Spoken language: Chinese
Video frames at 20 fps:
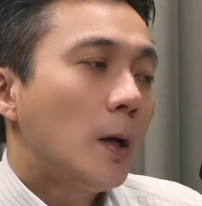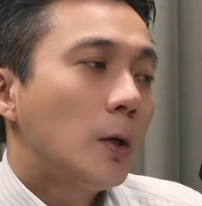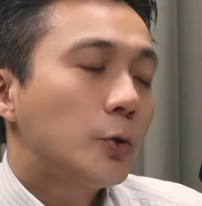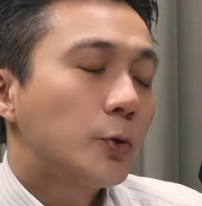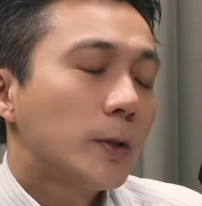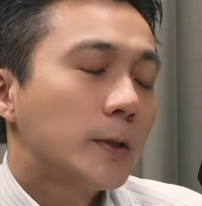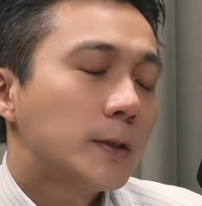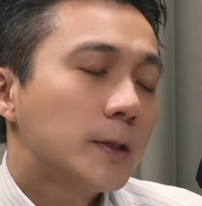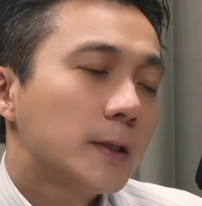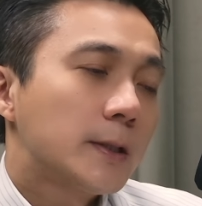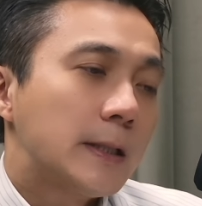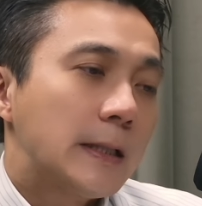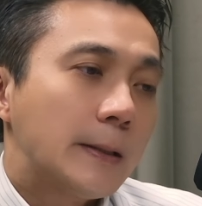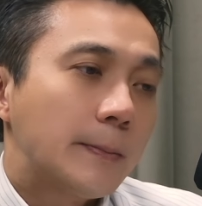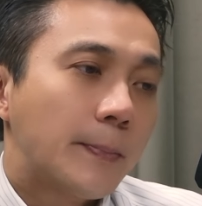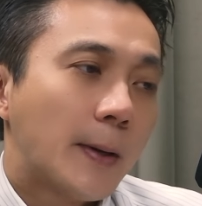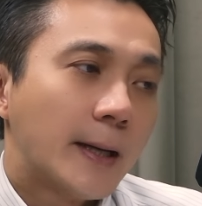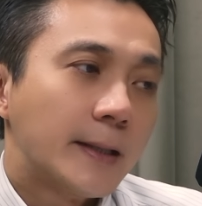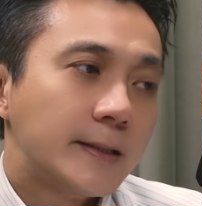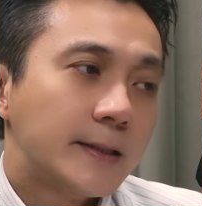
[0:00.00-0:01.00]
所以这礼
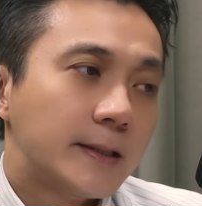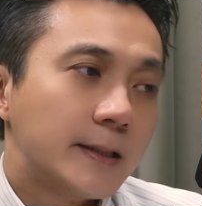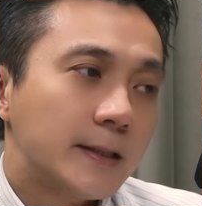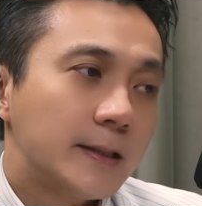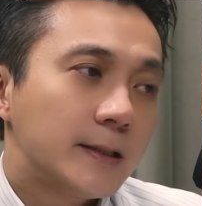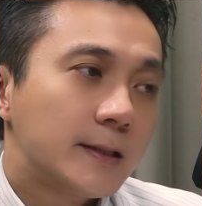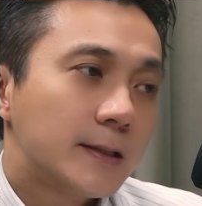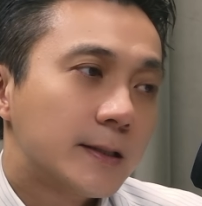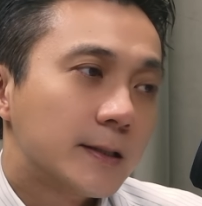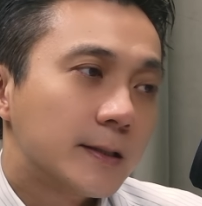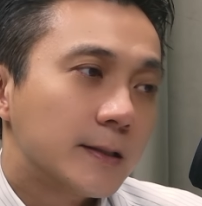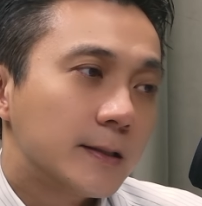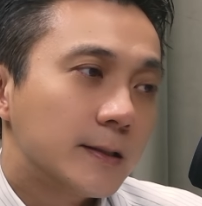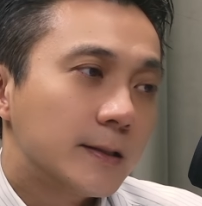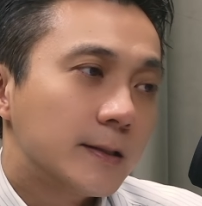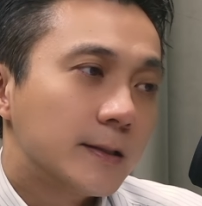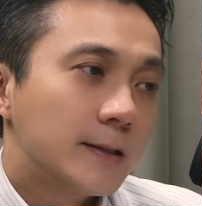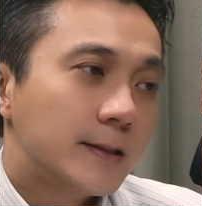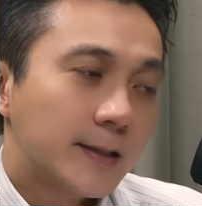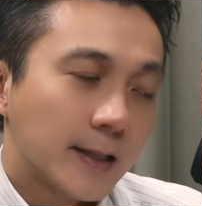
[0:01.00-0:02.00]
拜其
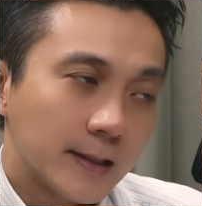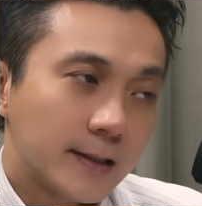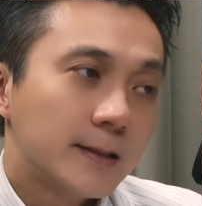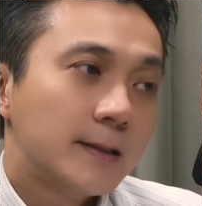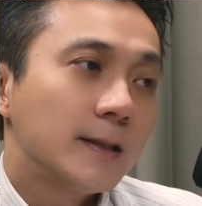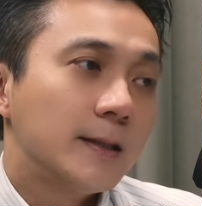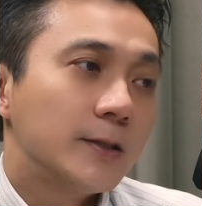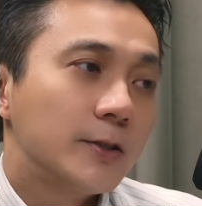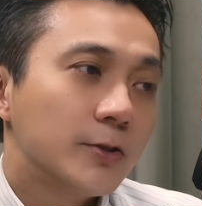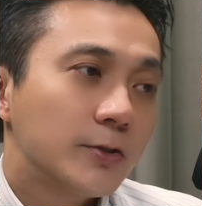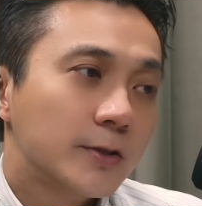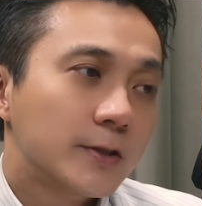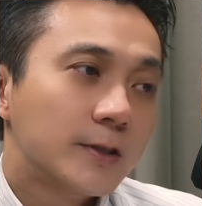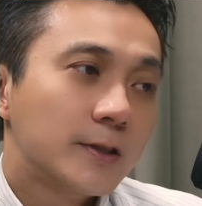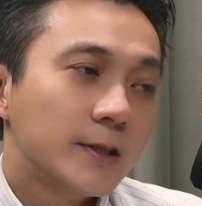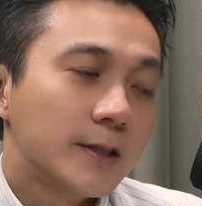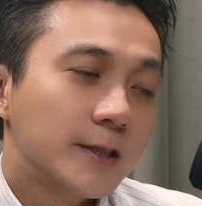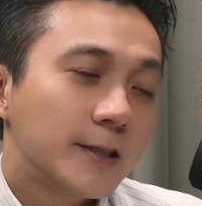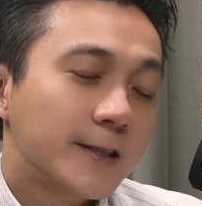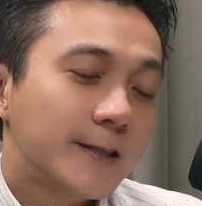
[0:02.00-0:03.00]
实真的就
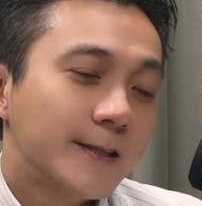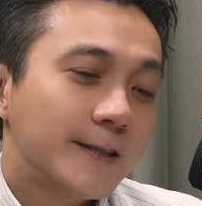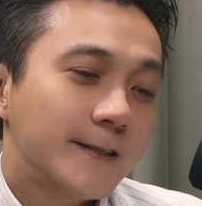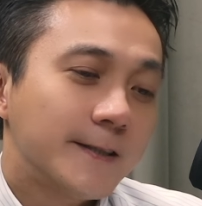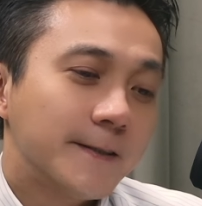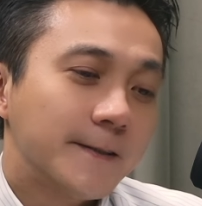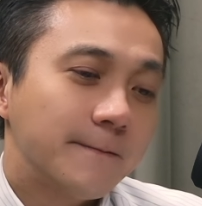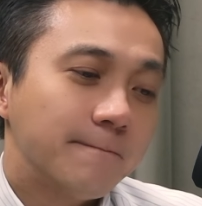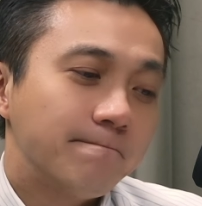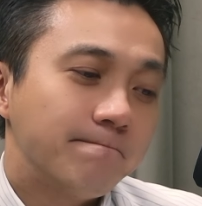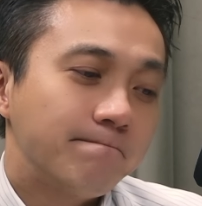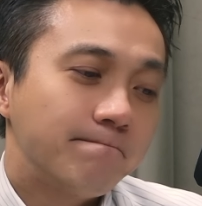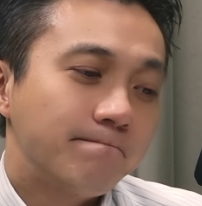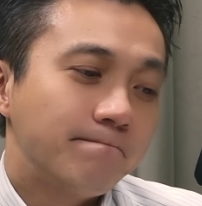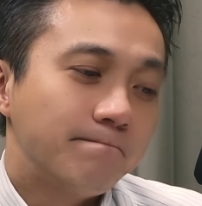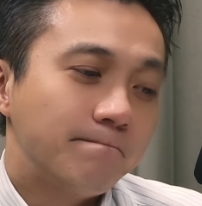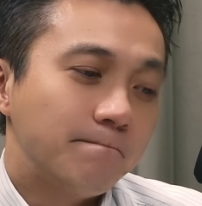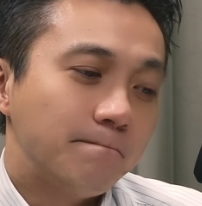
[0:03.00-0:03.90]
是一个嗯。